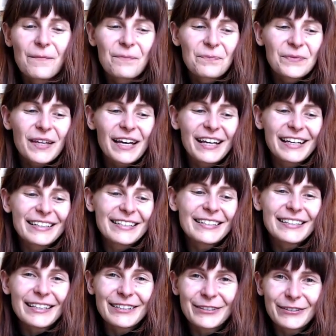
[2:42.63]
E,
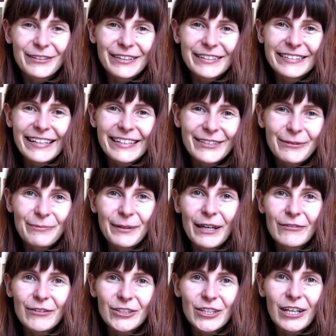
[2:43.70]
cytat, który często
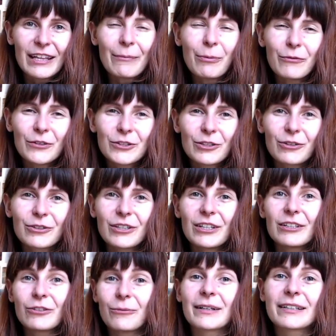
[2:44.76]
pojawia się na
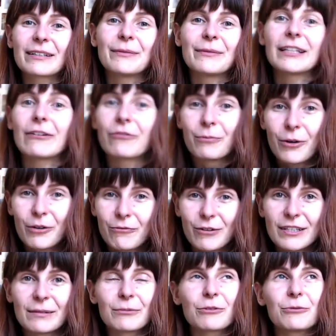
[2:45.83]
powieściologii Tomasza Mana w moim
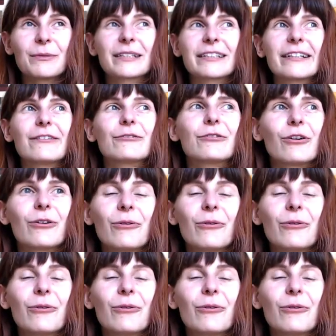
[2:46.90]
własnym tłumaczeniu to